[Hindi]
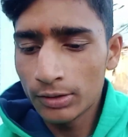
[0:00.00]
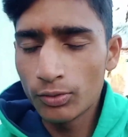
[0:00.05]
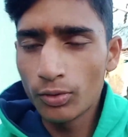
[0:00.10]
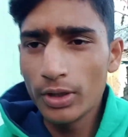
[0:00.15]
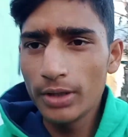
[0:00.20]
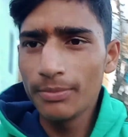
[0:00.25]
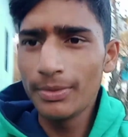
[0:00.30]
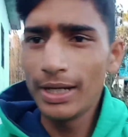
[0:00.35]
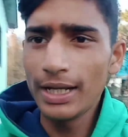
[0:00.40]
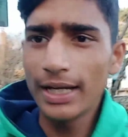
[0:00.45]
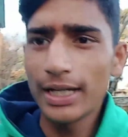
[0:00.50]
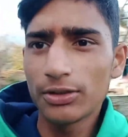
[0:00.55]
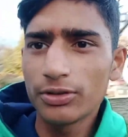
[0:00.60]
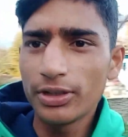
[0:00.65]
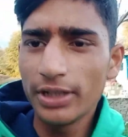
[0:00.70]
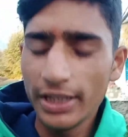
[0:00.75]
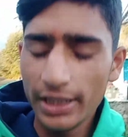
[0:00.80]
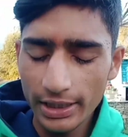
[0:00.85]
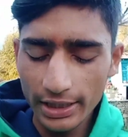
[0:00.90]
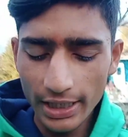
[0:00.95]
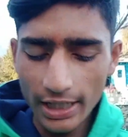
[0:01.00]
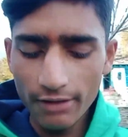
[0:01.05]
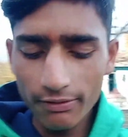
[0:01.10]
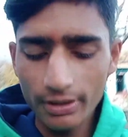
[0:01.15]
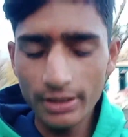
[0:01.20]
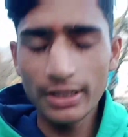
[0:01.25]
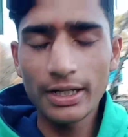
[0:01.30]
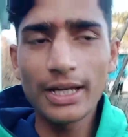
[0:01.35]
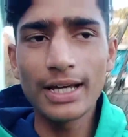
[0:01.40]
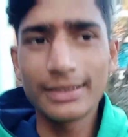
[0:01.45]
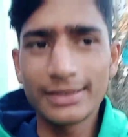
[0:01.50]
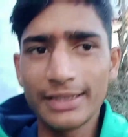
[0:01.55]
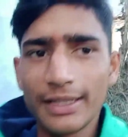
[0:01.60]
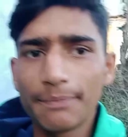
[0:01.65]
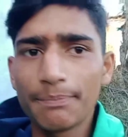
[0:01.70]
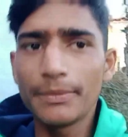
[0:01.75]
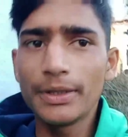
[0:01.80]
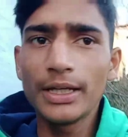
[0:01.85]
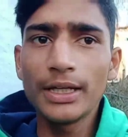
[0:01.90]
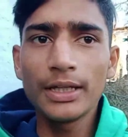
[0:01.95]
कोई मिलेगा तो ठीक है वरना ऐसे ही
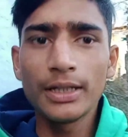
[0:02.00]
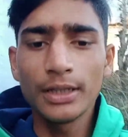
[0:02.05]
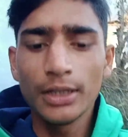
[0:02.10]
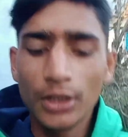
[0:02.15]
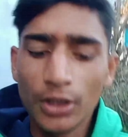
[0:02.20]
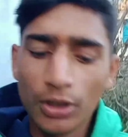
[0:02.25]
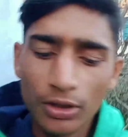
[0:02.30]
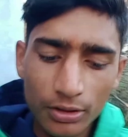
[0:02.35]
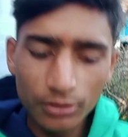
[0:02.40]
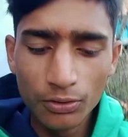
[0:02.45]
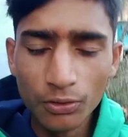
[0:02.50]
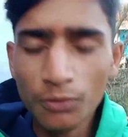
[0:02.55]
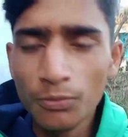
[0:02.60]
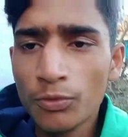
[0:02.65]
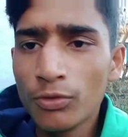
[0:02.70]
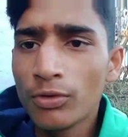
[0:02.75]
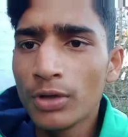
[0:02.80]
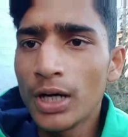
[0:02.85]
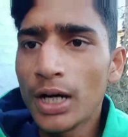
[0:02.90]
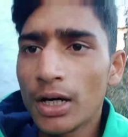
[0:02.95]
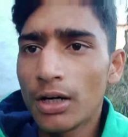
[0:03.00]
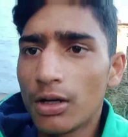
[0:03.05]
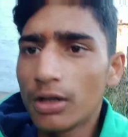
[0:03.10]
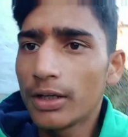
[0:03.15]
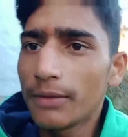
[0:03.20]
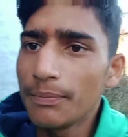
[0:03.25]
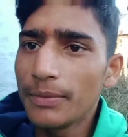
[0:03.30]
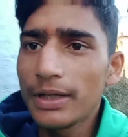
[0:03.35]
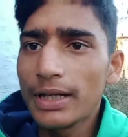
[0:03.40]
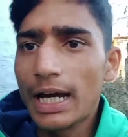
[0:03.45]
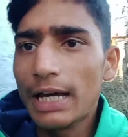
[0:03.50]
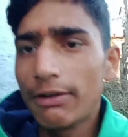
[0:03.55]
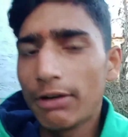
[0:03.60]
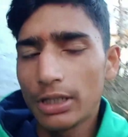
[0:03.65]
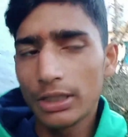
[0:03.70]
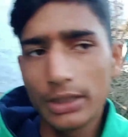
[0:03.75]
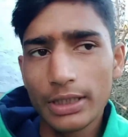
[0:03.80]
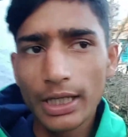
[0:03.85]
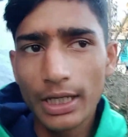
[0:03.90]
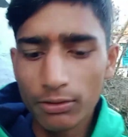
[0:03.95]
अपने घूमूंगा और अपनी गाय
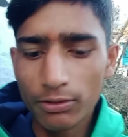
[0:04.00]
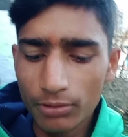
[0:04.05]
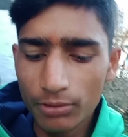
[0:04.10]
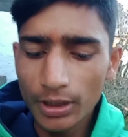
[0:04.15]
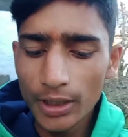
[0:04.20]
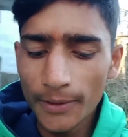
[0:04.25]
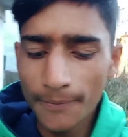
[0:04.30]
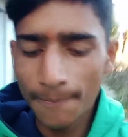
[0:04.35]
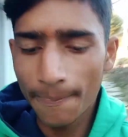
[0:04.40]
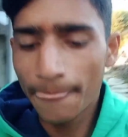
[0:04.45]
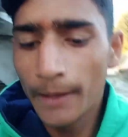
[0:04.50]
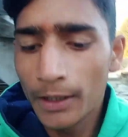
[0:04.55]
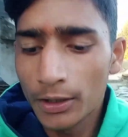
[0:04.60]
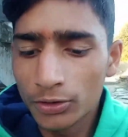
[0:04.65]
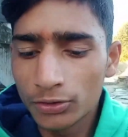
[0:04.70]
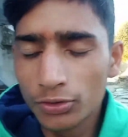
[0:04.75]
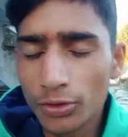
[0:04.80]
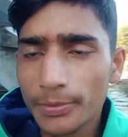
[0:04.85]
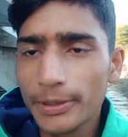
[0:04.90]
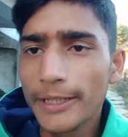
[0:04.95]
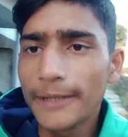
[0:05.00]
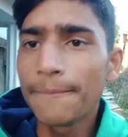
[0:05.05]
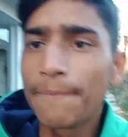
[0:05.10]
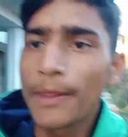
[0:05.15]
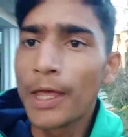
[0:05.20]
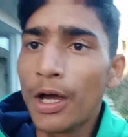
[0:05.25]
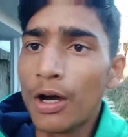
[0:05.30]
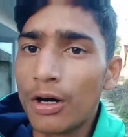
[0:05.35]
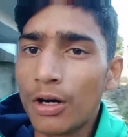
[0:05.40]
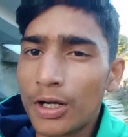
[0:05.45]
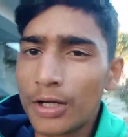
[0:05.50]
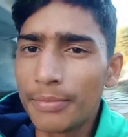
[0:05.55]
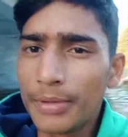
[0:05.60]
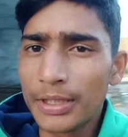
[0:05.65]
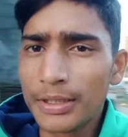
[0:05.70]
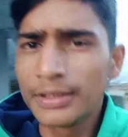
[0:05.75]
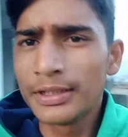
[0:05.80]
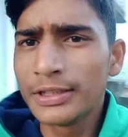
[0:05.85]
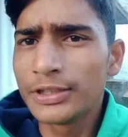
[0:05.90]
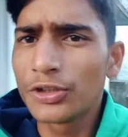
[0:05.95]
वाय देख लूँगा जो भी है और
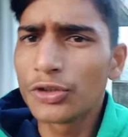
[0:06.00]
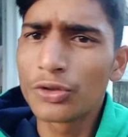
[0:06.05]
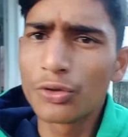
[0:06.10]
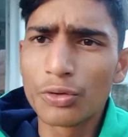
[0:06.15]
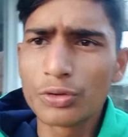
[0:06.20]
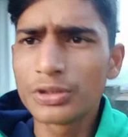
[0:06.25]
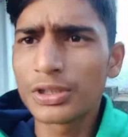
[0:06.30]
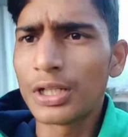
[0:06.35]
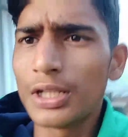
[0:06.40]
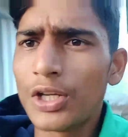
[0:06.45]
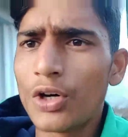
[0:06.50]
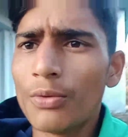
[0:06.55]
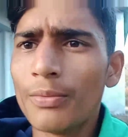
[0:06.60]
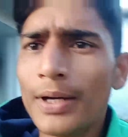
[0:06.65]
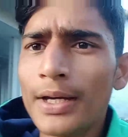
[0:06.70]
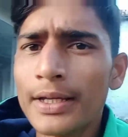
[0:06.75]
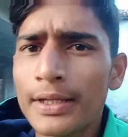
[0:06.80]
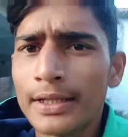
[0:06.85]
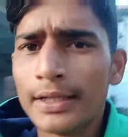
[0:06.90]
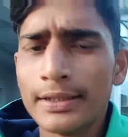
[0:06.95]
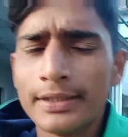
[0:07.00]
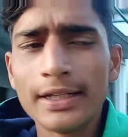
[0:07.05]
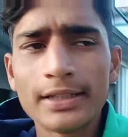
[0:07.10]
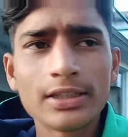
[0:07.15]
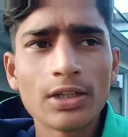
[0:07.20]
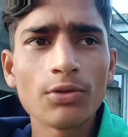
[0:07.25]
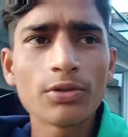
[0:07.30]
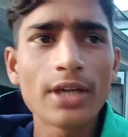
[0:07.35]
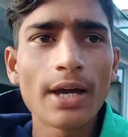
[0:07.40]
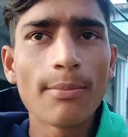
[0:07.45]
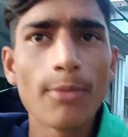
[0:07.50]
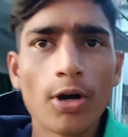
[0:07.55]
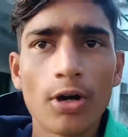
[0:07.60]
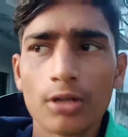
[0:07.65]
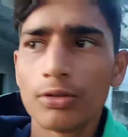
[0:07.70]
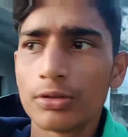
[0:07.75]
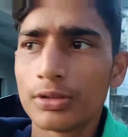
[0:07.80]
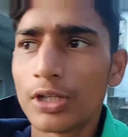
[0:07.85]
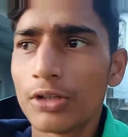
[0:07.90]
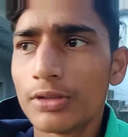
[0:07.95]
अभी नीचे की ओर चल रहा हूँ मैं देखता हूँ क्या
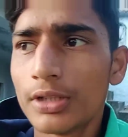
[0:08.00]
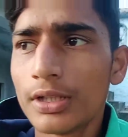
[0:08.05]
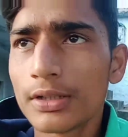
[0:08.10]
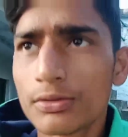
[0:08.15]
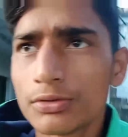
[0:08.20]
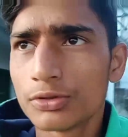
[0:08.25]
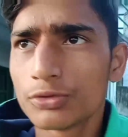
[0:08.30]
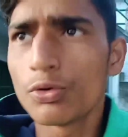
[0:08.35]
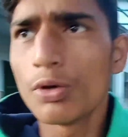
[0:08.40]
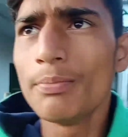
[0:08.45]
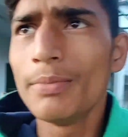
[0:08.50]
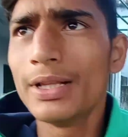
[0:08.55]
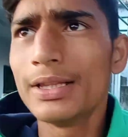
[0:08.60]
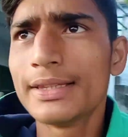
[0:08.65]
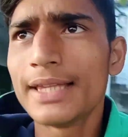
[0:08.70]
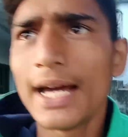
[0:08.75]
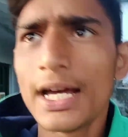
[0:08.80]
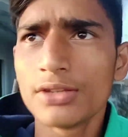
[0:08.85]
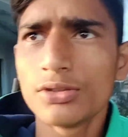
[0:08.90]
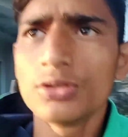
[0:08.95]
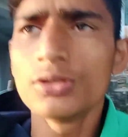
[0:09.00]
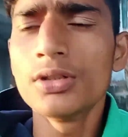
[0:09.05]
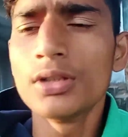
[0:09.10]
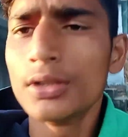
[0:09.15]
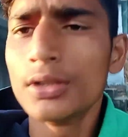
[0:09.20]
माहौल होता है उधर कुछ कोई मिलता है तो